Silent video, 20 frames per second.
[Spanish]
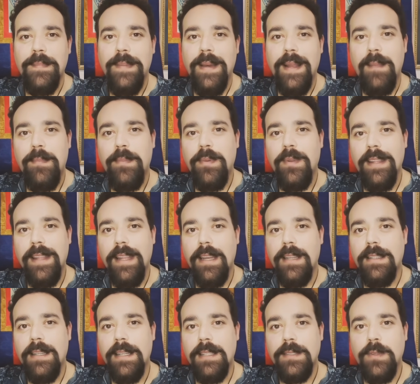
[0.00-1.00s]
para
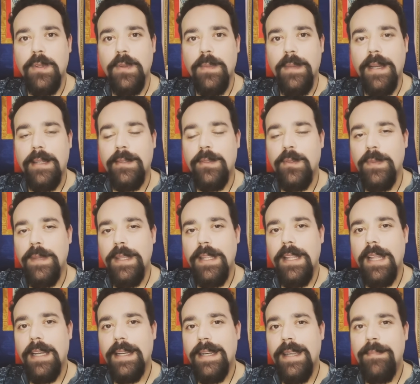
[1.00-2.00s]
poder transformar tu vida